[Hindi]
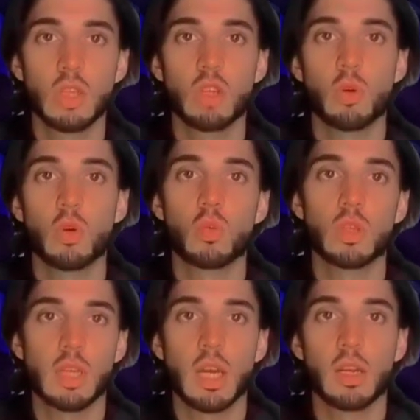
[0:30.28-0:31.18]
ચેસ પણ હું
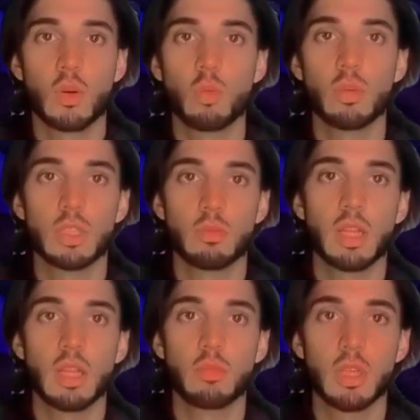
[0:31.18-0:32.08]
ઇસ ગાલને કોમે जी
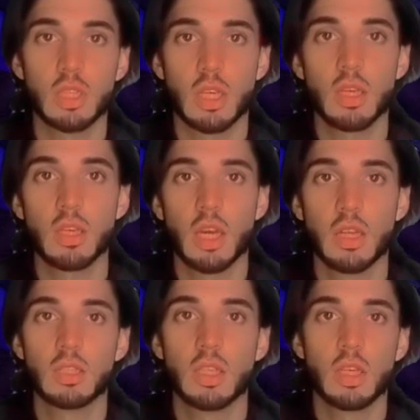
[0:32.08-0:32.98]
मतलब ये सही या
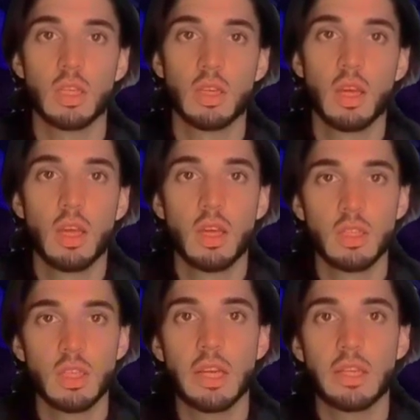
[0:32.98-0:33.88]
नहीं सही
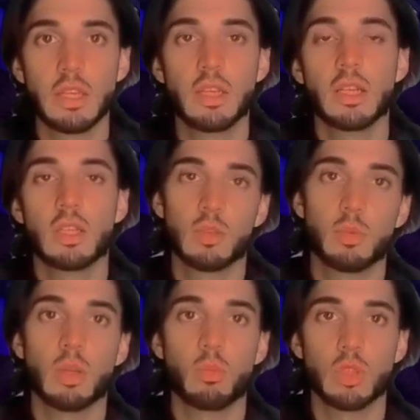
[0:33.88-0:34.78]
या कि या कि इस
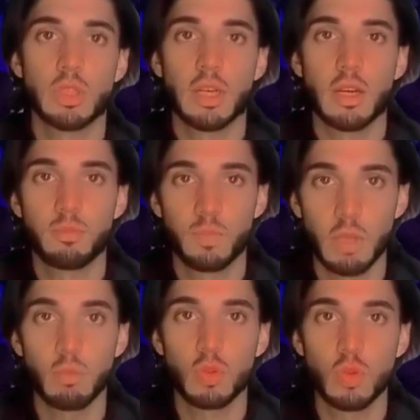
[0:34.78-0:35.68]
पदम बजेगा
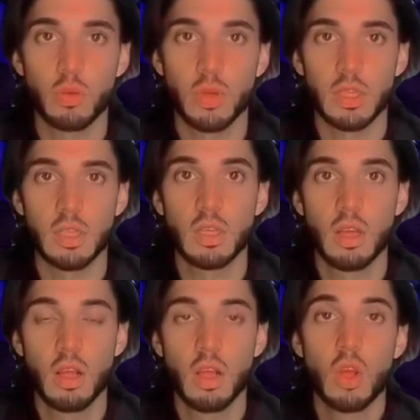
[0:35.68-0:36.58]
तब नहीं सुनी
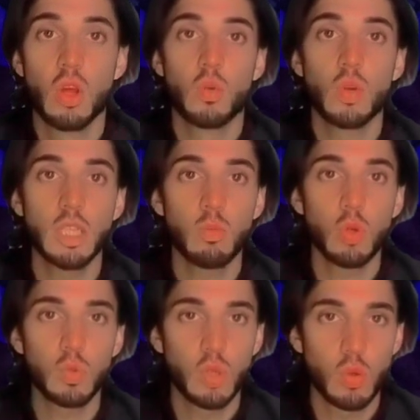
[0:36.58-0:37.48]
होगी आज हम
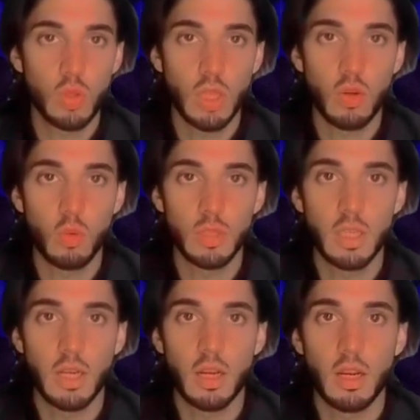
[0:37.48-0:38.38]
उस वीडियो को तेरे को भी
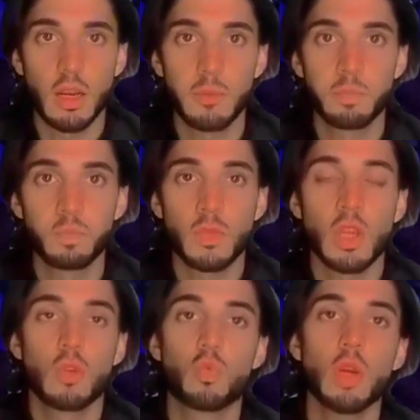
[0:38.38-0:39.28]
सीखेंगे
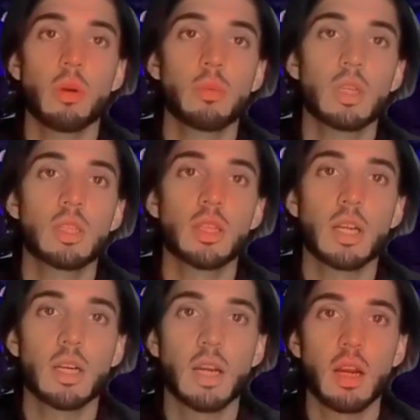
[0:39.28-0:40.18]
द्विम माम की
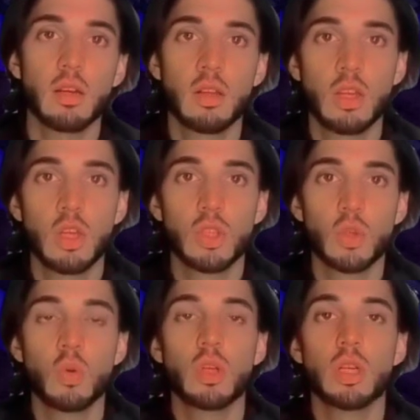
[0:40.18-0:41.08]
सेकंगा
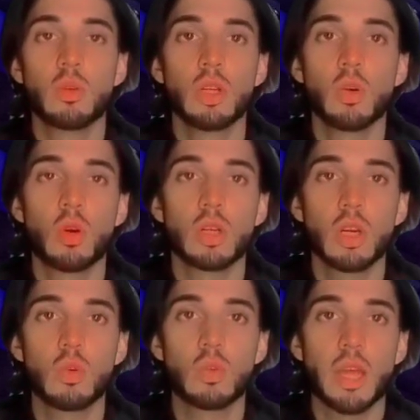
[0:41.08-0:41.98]
जो हूँ कड़ी वीडियो हॉन
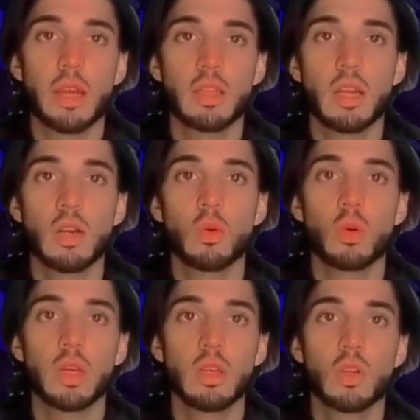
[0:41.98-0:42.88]
करूं धार तो
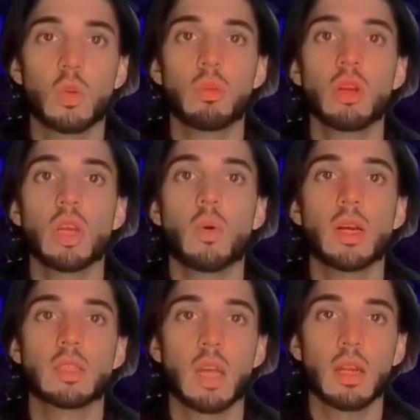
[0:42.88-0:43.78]
लगो हुए मेरी
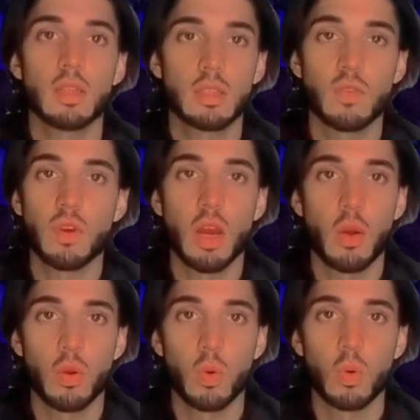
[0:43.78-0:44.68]
आवाज धार तो सफा
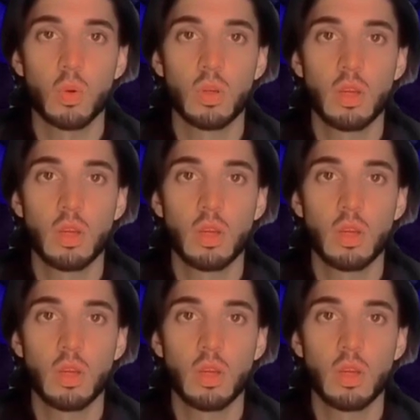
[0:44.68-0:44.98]
आवे वो